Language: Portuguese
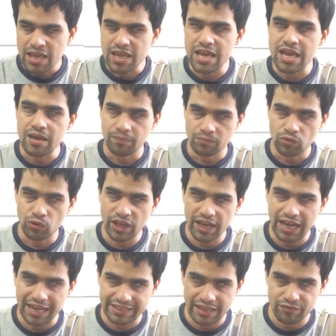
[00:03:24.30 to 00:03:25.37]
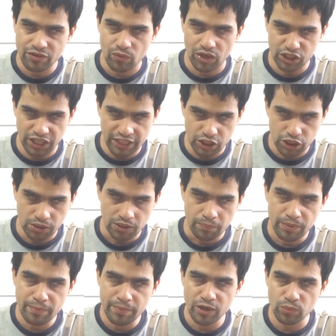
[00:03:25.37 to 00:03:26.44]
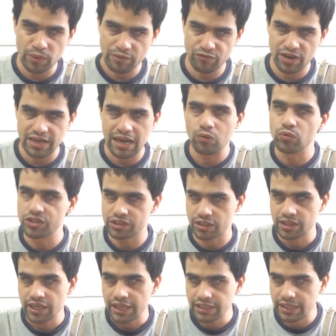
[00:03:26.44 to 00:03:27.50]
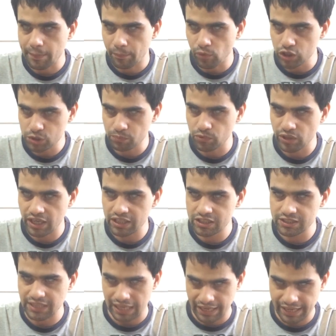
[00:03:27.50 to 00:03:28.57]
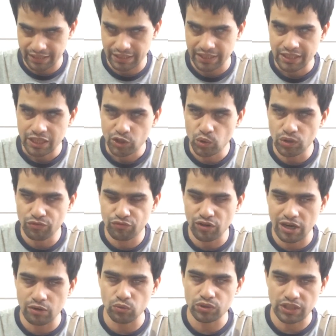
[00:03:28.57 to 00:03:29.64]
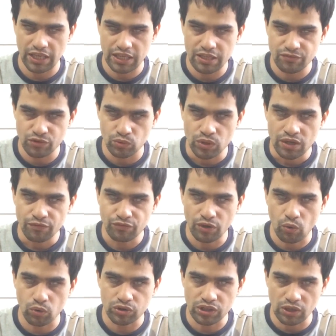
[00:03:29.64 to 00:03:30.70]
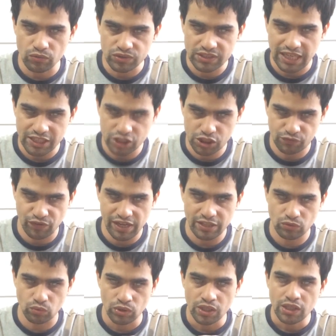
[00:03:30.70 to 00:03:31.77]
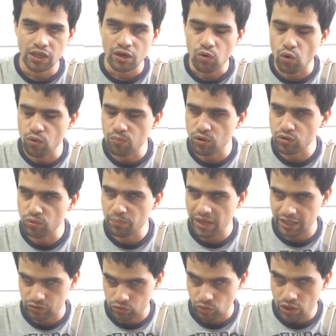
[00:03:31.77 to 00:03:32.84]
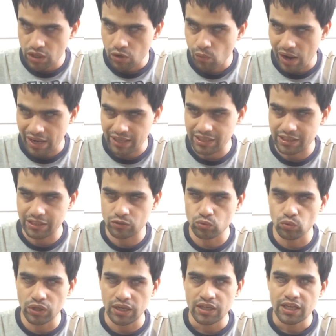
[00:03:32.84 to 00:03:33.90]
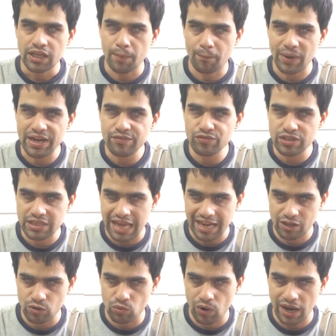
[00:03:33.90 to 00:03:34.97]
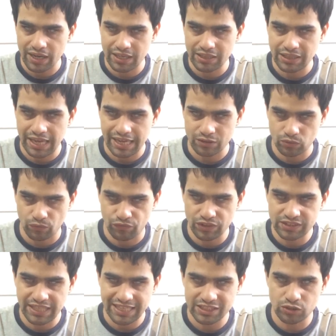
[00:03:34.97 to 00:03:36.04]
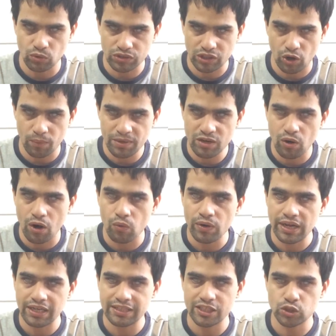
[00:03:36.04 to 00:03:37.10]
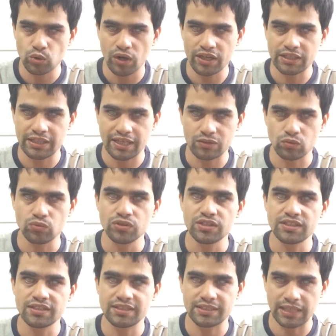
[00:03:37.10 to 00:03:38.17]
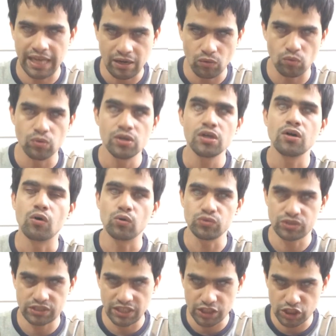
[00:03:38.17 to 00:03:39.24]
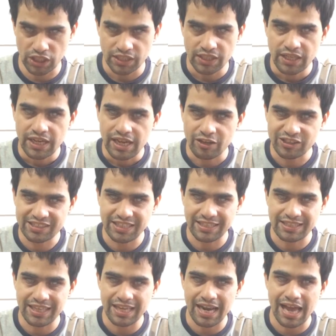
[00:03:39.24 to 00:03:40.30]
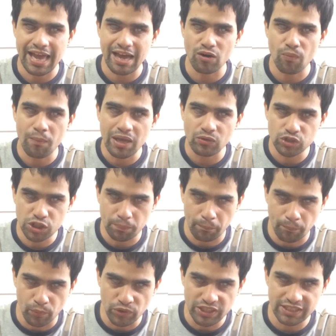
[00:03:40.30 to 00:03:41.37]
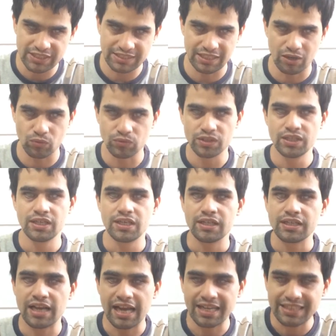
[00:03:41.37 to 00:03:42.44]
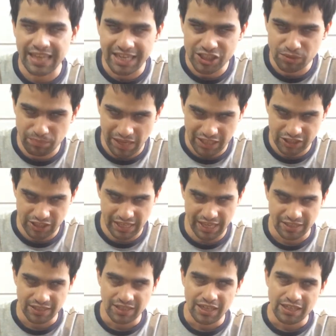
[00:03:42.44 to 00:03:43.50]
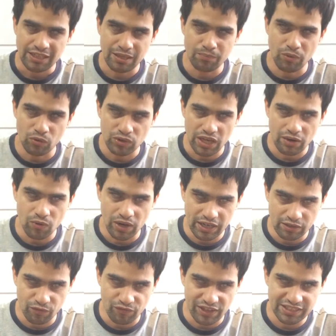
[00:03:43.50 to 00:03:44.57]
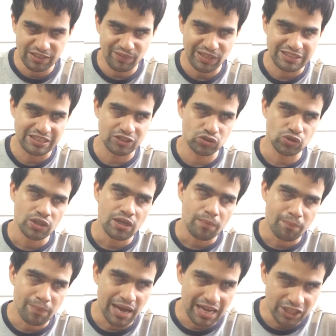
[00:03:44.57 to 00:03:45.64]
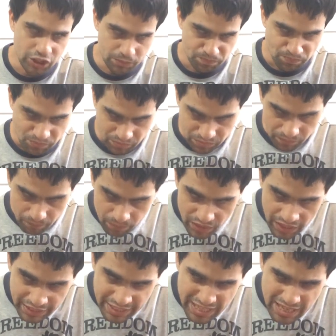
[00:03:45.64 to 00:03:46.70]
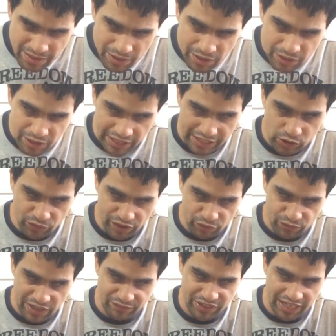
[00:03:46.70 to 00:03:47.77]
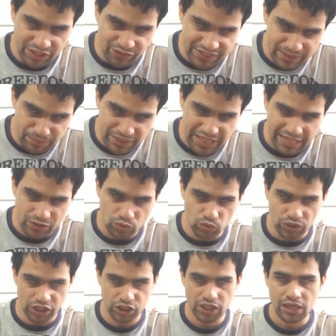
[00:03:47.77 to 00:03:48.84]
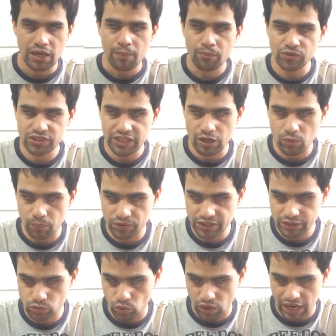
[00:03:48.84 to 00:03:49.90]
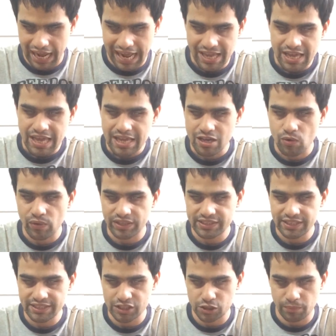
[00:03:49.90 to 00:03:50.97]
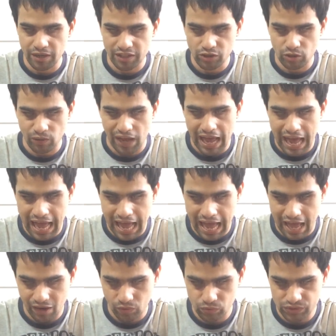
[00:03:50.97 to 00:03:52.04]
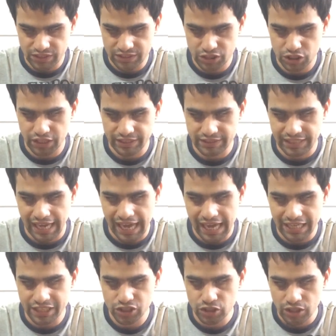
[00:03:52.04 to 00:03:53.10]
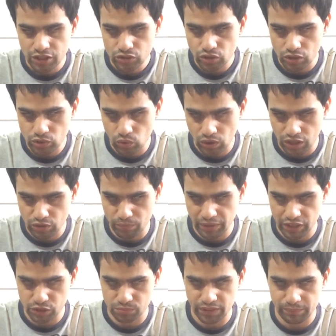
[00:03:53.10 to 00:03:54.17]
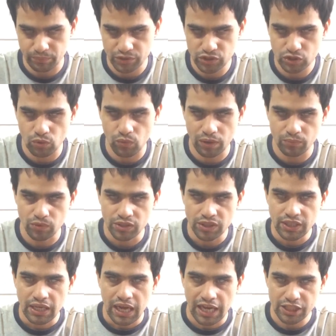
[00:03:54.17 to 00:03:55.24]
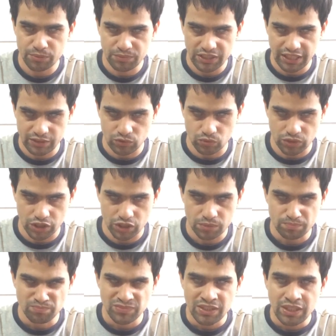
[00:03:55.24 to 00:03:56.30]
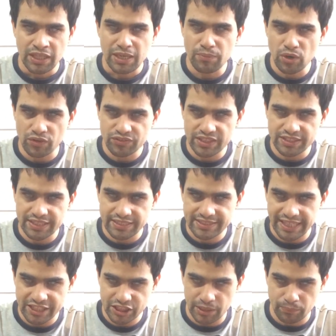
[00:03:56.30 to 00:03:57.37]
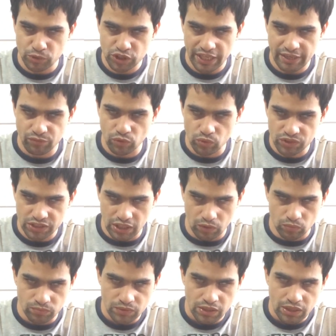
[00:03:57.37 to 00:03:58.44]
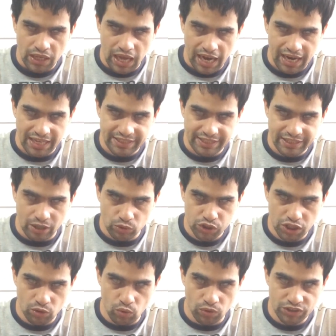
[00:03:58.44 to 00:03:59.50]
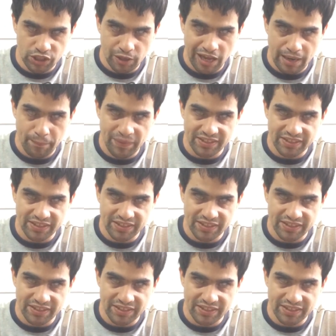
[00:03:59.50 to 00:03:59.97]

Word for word: E o que, que ela tem a ver com a gente? Primeiro que fica na Rússia. E depois porque diz a lenda que o Ivan o Terrível ficou tão satisfeito com o monumento com a arquitetura que, para evitar que o arquiteto fizesse outra obra igual, ele deixou o arquiteto cego. Ou seja, cegueira era um meio de punição na Idade Média, né? Que bom que agora não fazem mais isso, mas. E que, e que resolveram, na verdade, fazer miniaturas para o cego poder tocar e conhecer esses aqui, ó, arcos, esses detalhes, só tocando mesmo, né? Por isso que eu amo as miniaturas. Em 1917, depois da Revolução a catedral chegou, chegaram a